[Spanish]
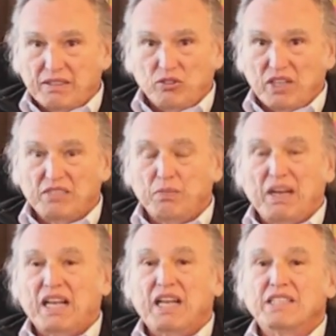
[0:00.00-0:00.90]
de una vez
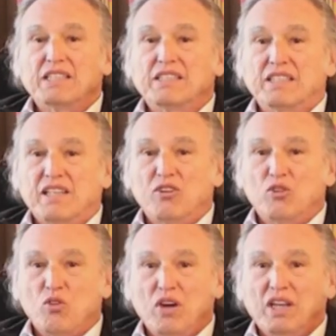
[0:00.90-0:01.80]
para la casa antes de que
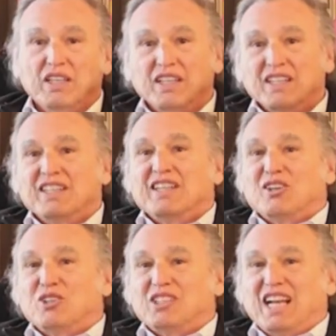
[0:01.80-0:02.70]
lo cojan
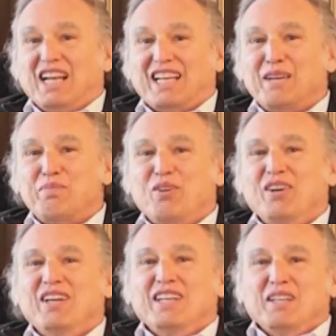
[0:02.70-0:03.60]
los del
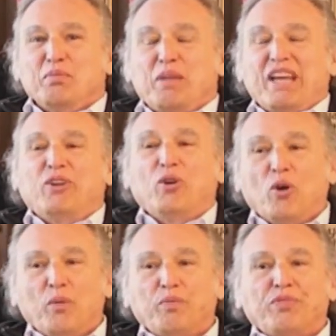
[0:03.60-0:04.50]
equipo.
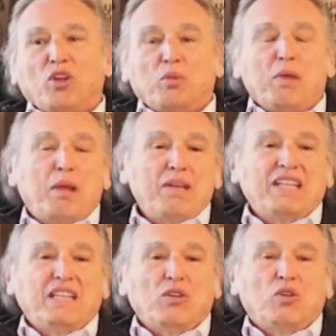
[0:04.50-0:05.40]
Pero mm,
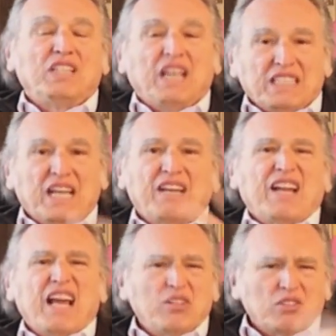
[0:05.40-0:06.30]
normalmente hoy día ya hay
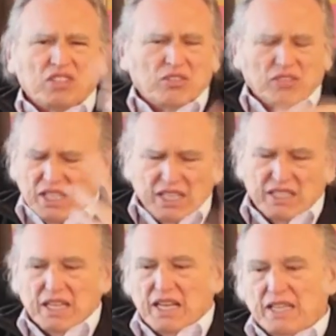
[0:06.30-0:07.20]
radios, ya hay una
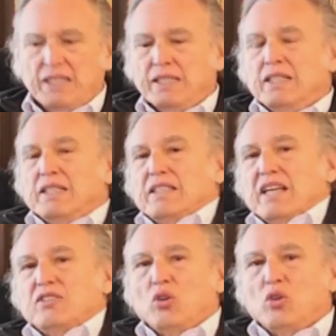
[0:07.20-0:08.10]
cantidad de
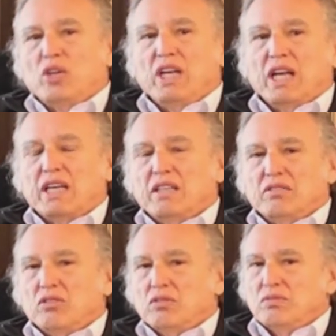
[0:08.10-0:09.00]
tecnología que
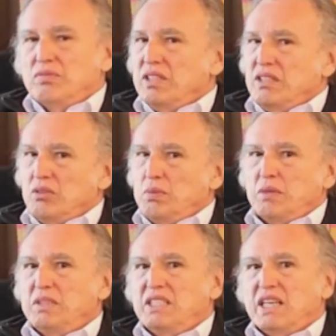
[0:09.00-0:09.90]
no, que no
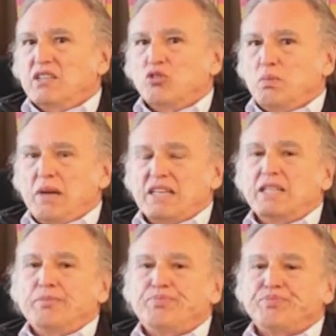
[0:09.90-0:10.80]
permite que eso
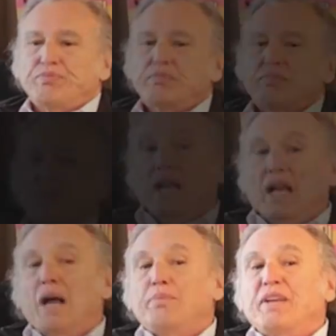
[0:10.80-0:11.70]
pase.
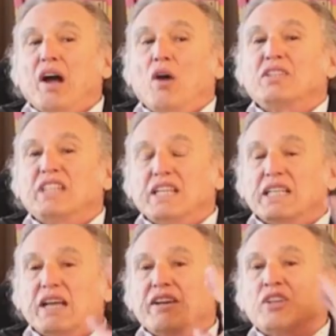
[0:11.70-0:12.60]
El happy hour
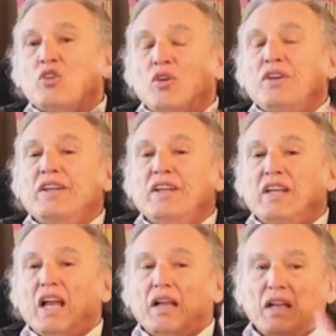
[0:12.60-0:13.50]
tiene que ver con
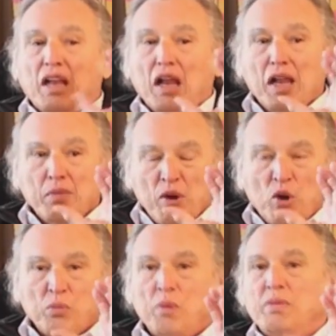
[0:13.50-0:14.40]
el
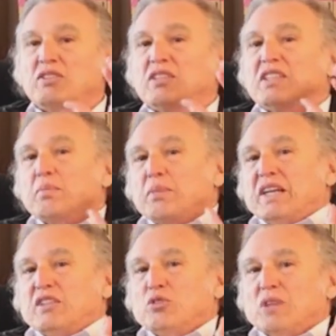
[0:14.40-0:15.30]
mejor momento de
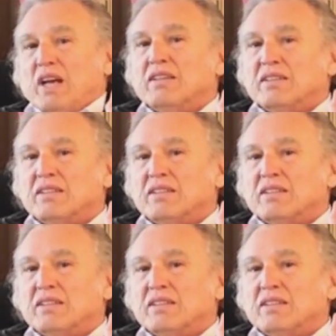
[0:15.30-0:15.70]
temperatura.